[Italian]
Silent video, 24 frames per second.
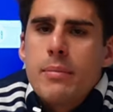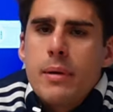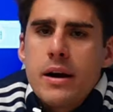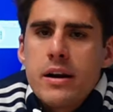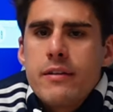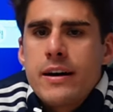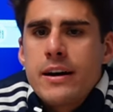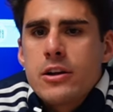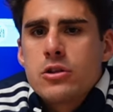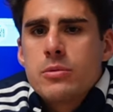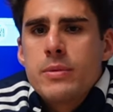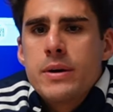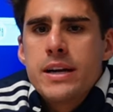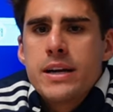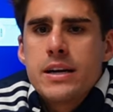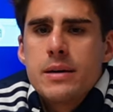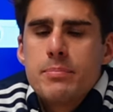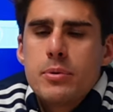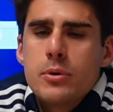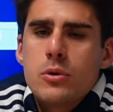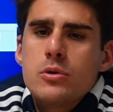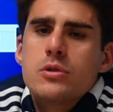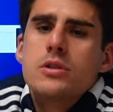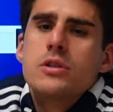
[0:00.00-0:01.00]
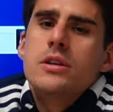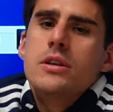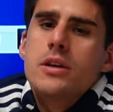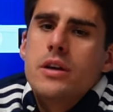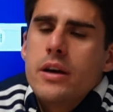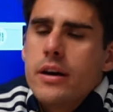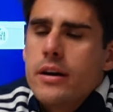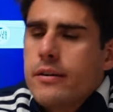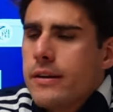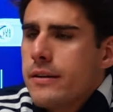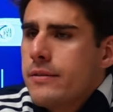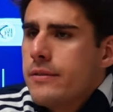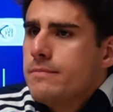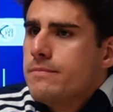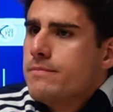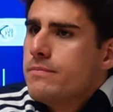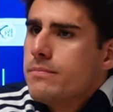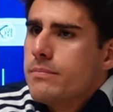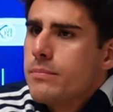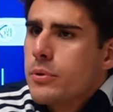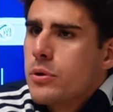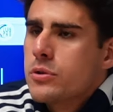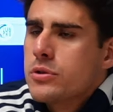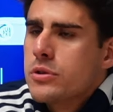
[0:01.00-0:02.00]
per arrivare domenica pronti e eh,
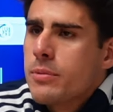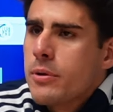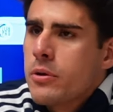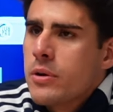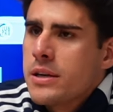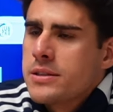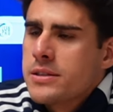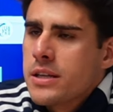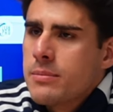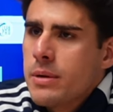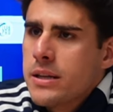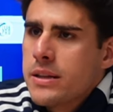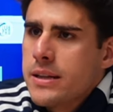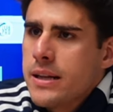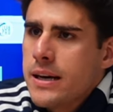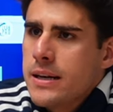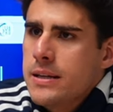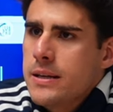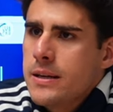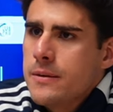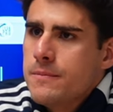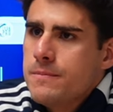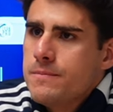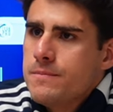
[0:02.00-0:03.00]
pronti per un'altra battaglia.